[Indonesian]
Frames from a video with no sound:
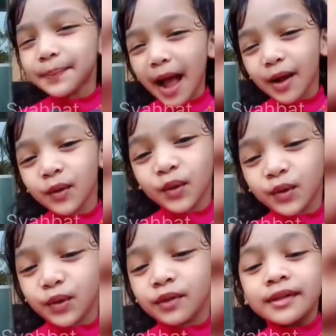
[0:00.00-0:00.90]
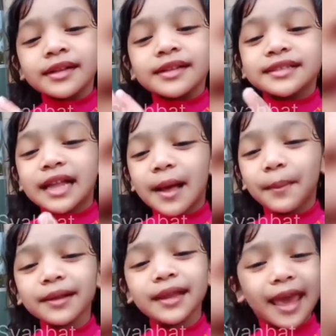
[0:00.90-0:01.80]
Ya Paul,
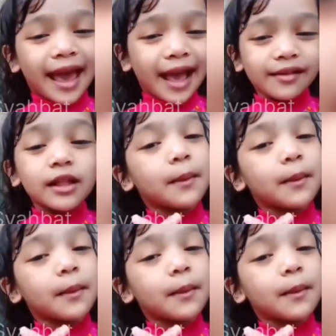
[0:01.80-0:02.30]
selamat ya